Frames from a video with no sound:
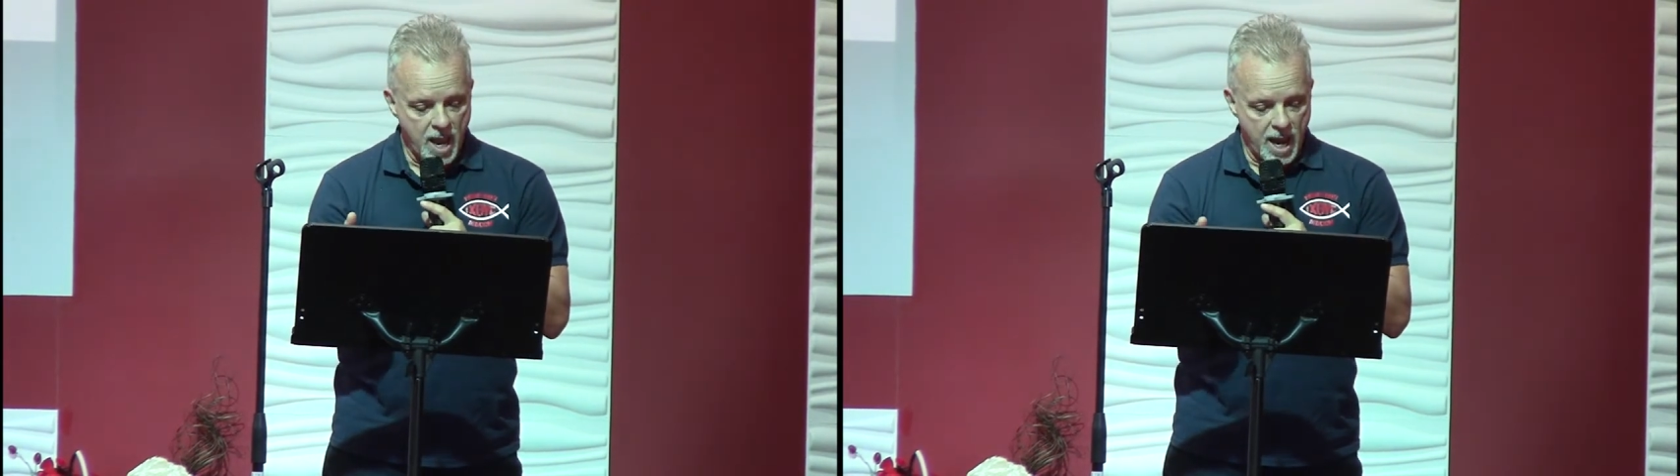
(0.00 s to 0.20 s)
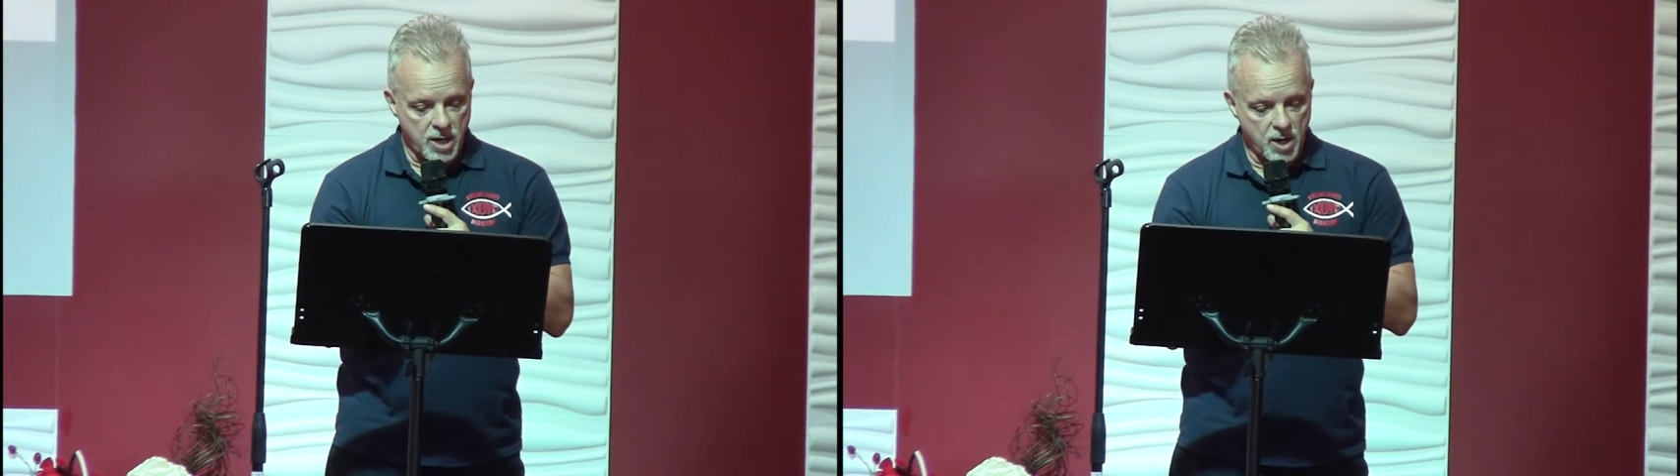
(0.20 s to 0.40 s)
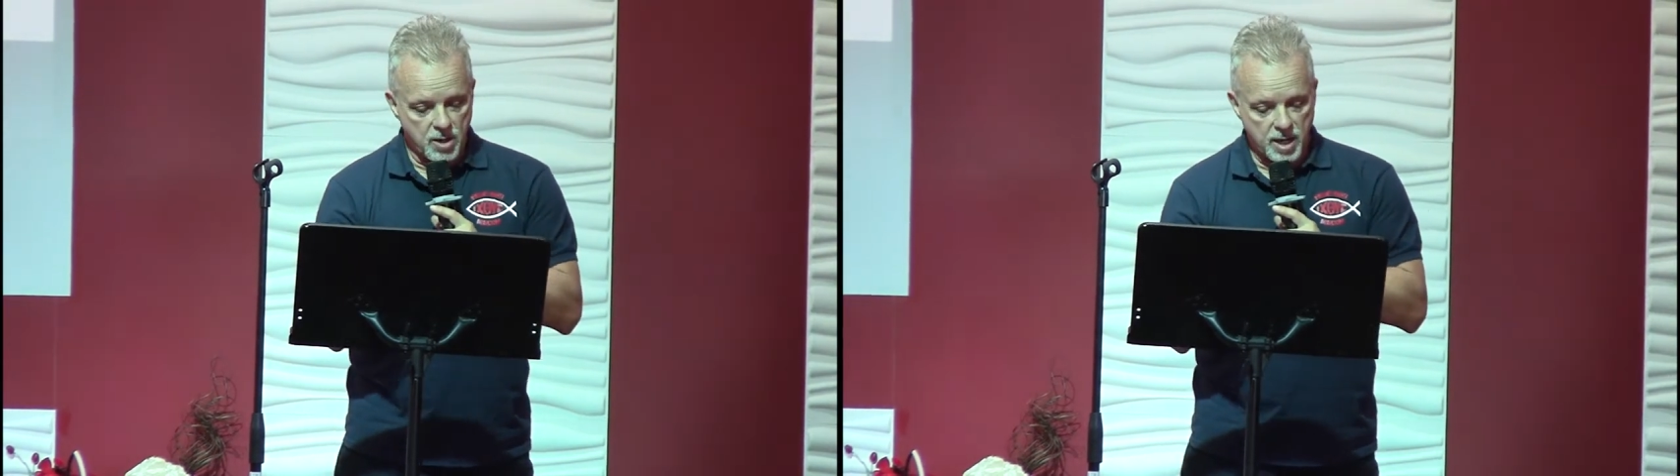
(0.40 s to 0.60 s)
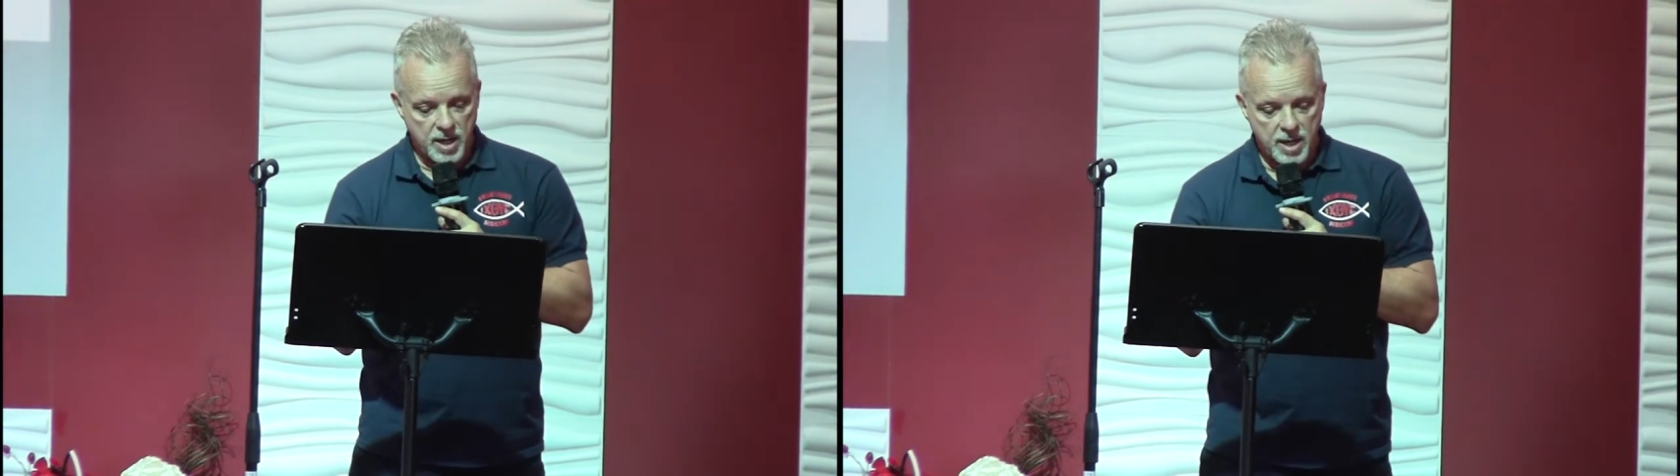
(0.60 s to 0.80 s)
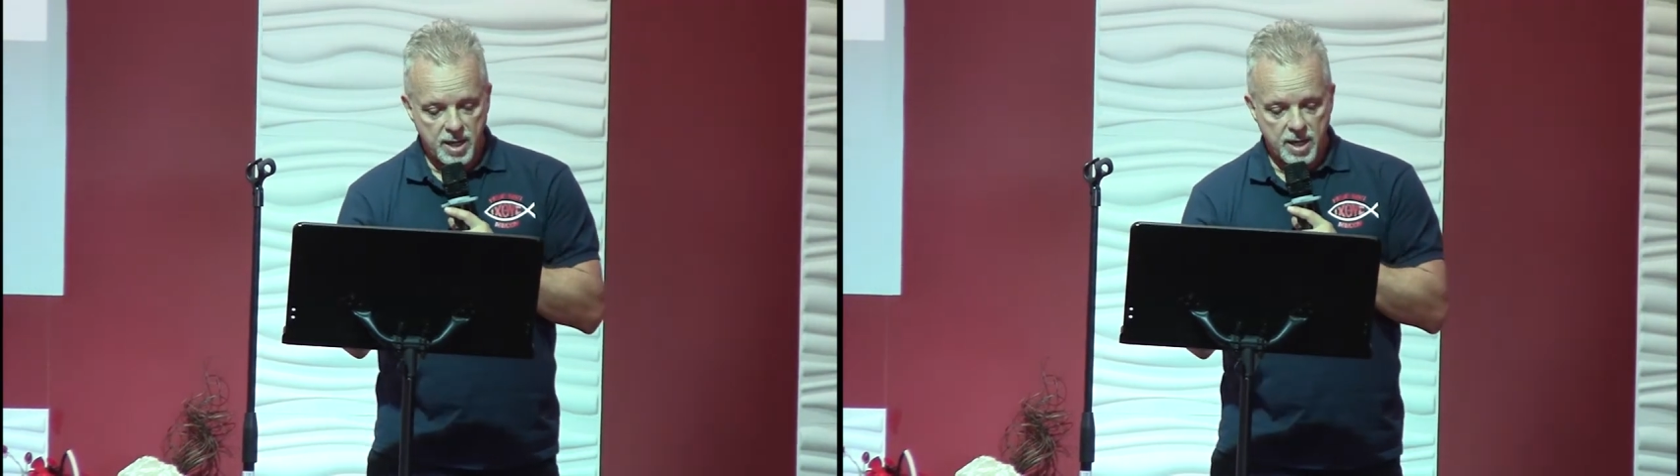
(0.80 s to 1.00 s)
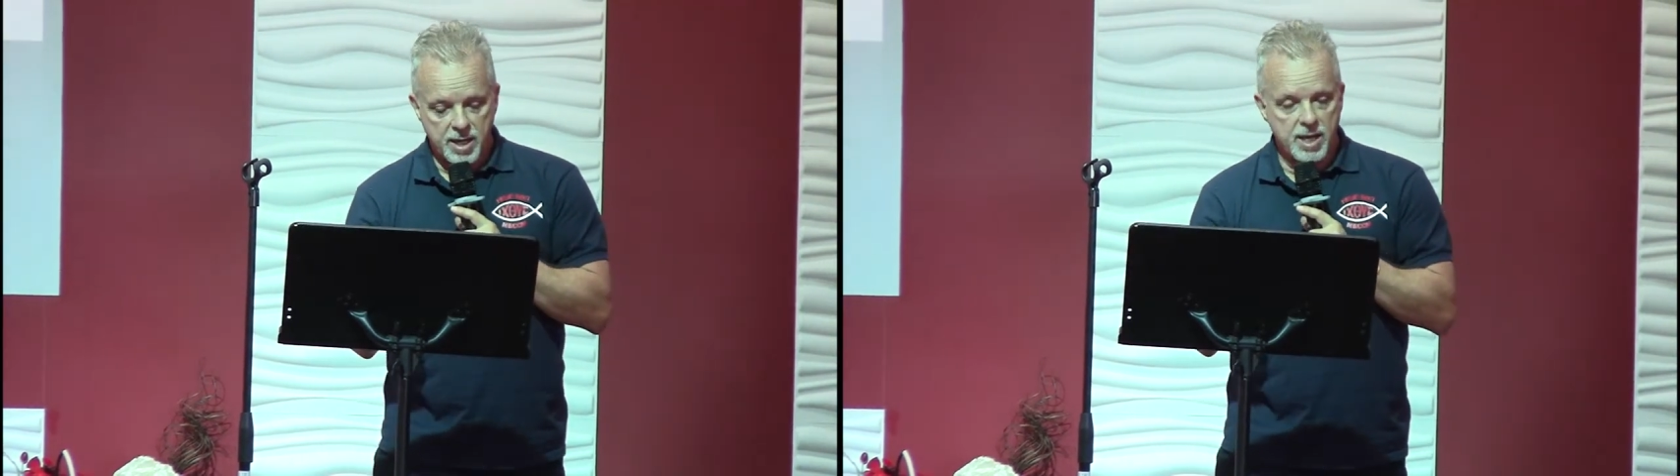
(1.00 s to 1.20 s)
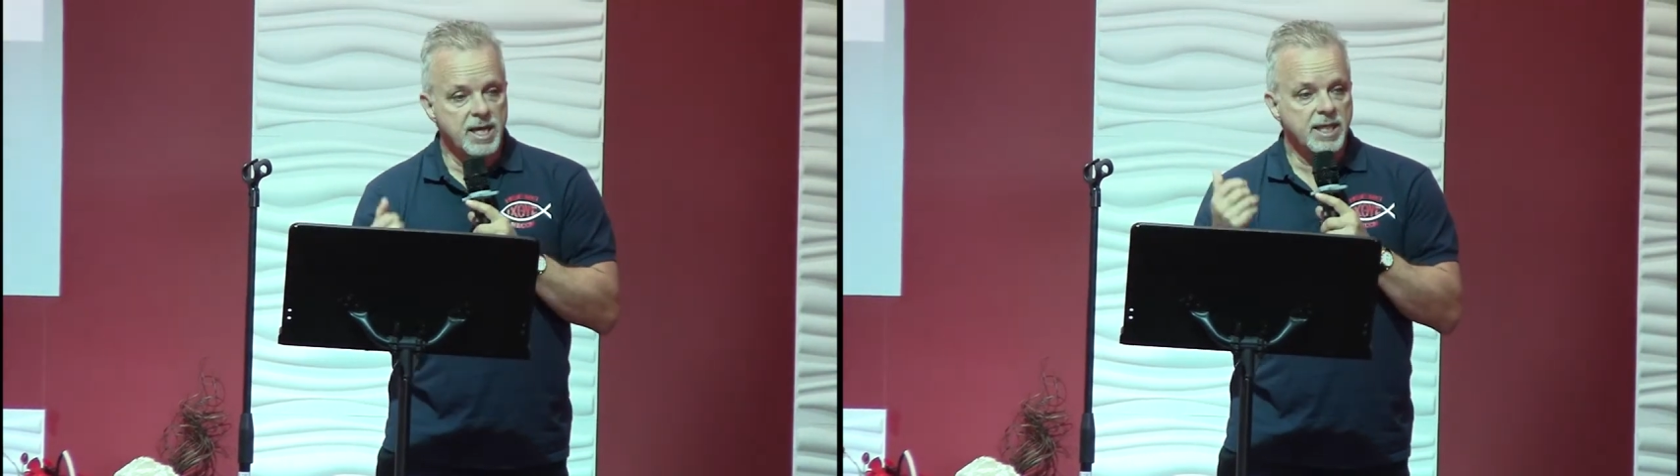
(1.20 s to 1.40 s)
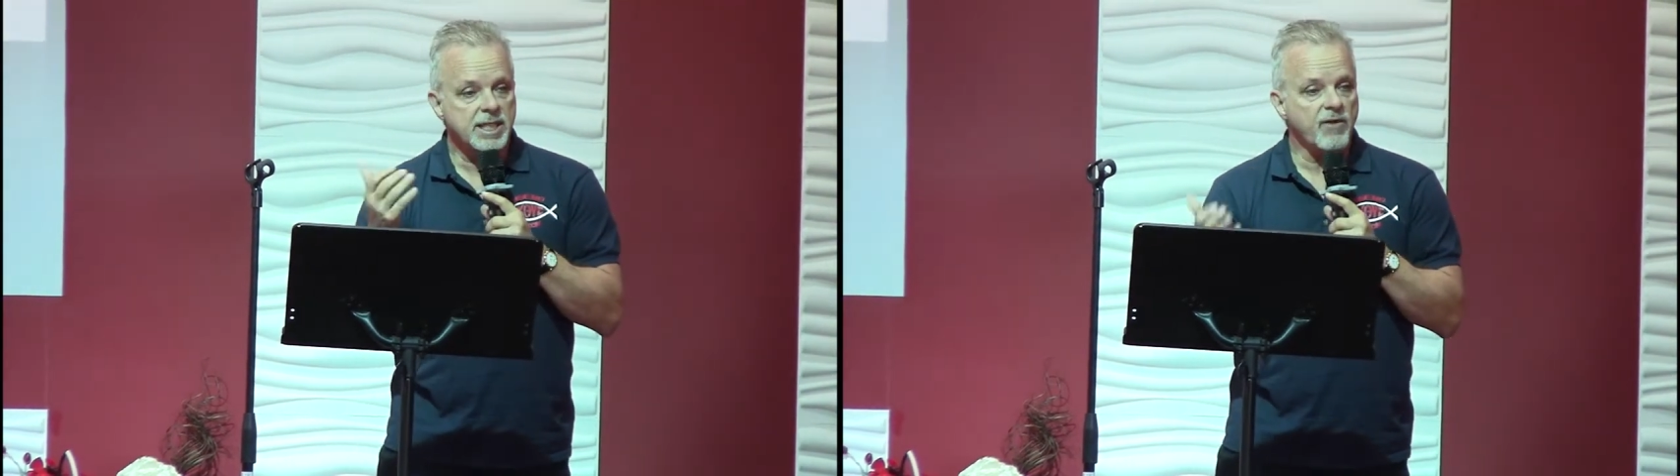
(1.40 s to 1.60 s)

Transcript: Alors, il y a des